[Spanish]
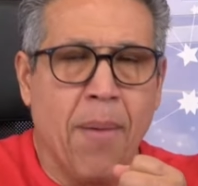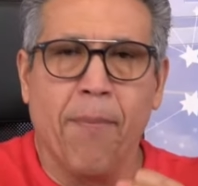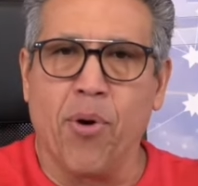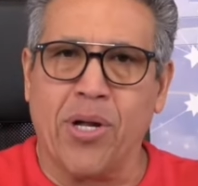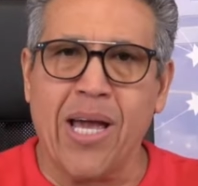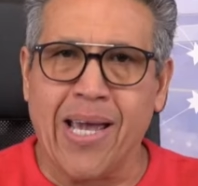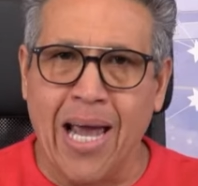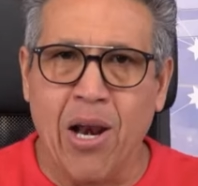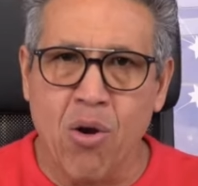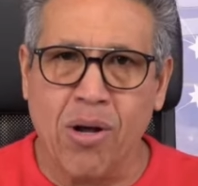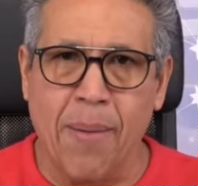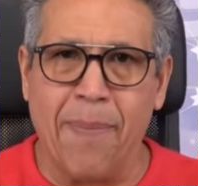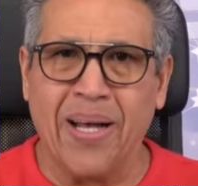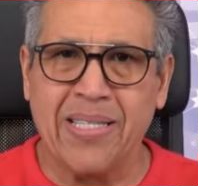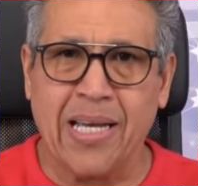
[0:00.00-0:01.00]
Porque ¿qué es lo
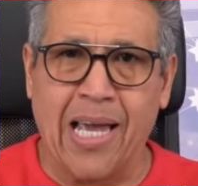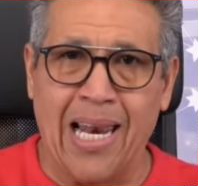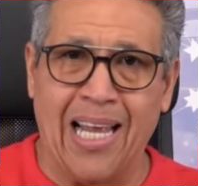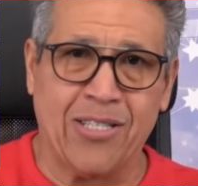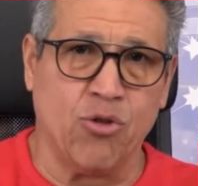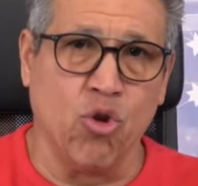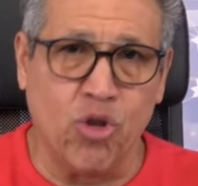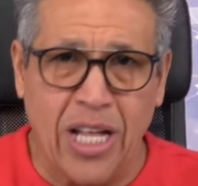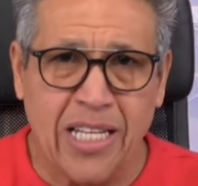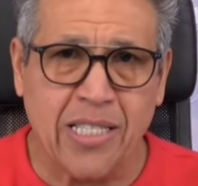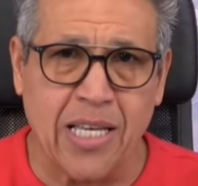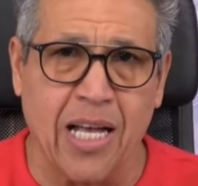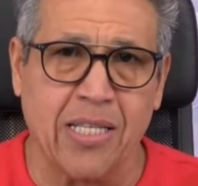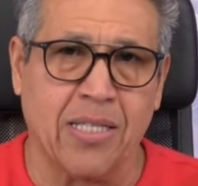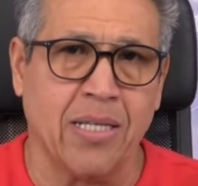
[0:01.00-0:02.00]
que pasa? Que las
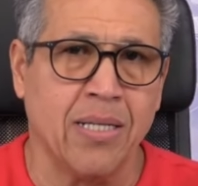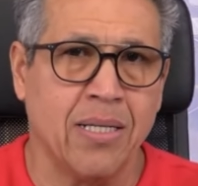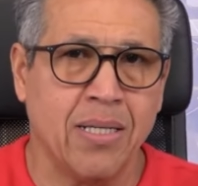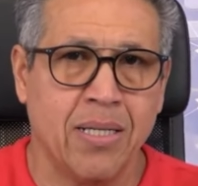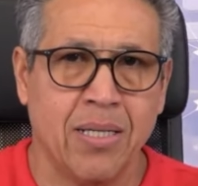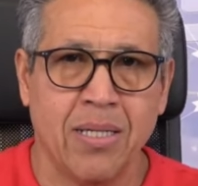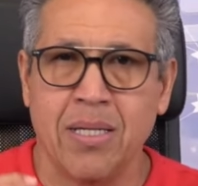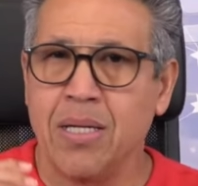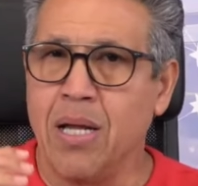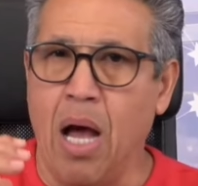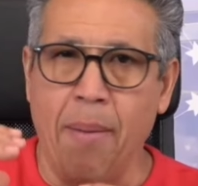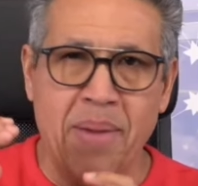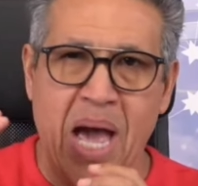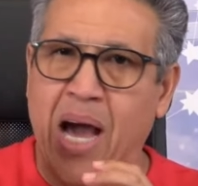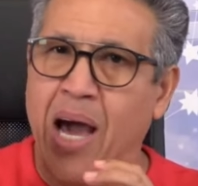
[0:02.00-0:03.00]
noticias
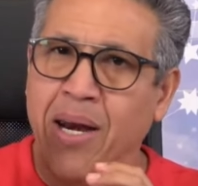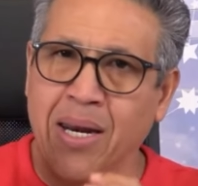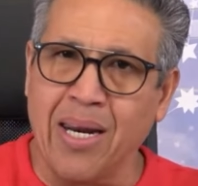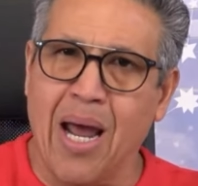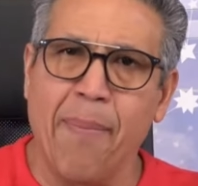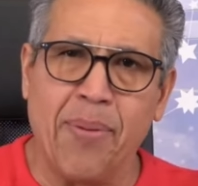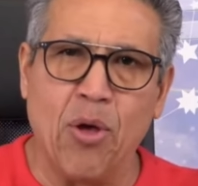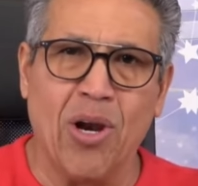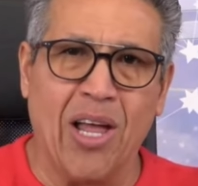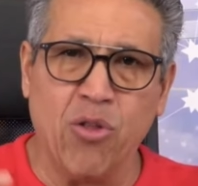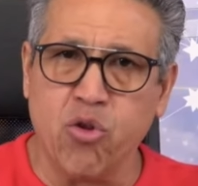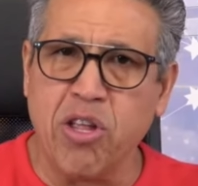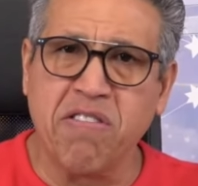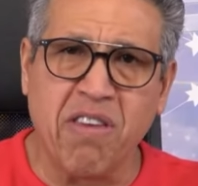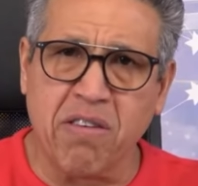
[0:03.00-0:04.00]
viajan rápido, las
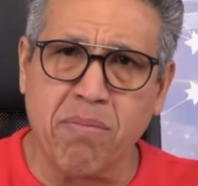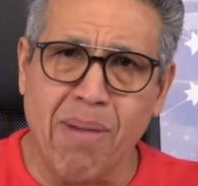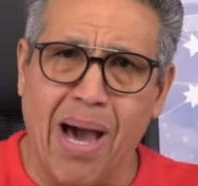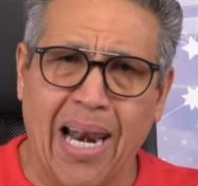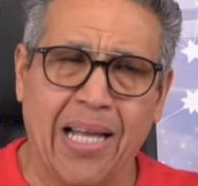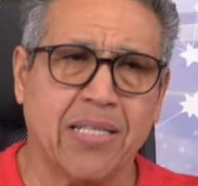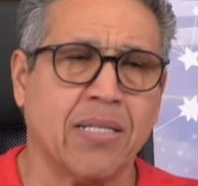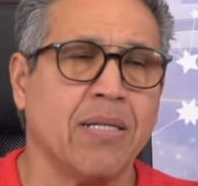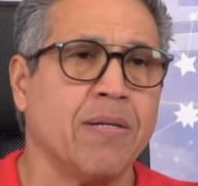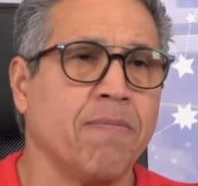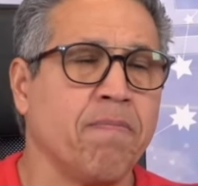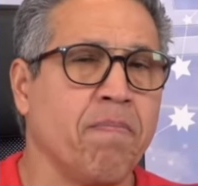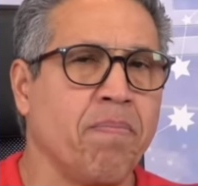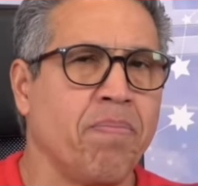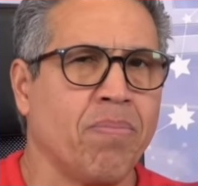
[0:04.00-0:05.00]
noticias malas
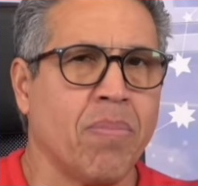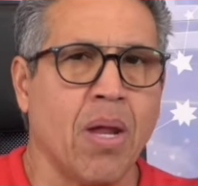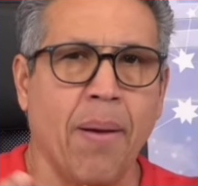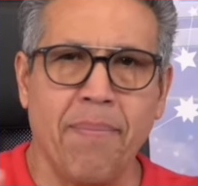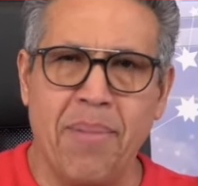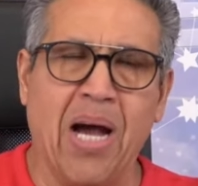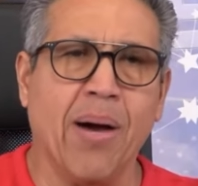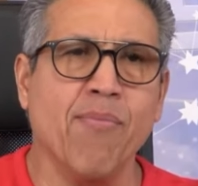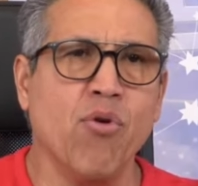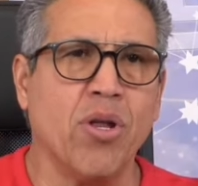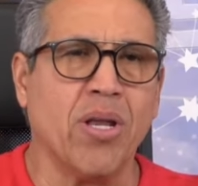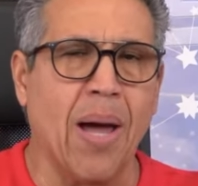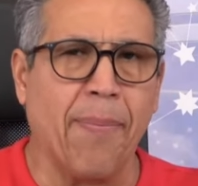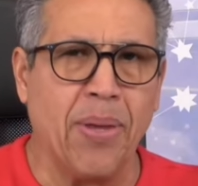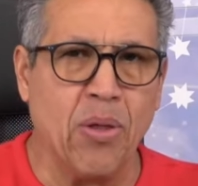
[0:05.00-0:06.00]
viajan muy
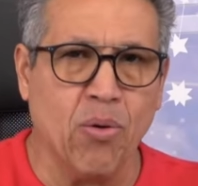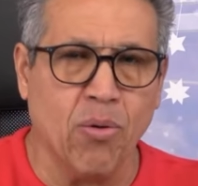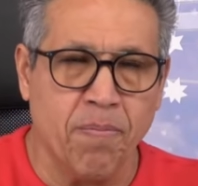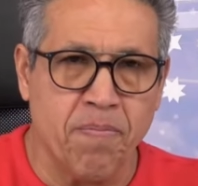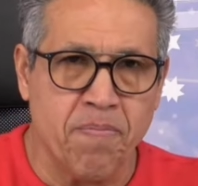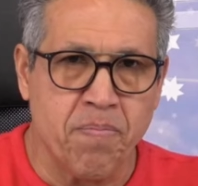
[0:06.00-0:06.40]
rápido.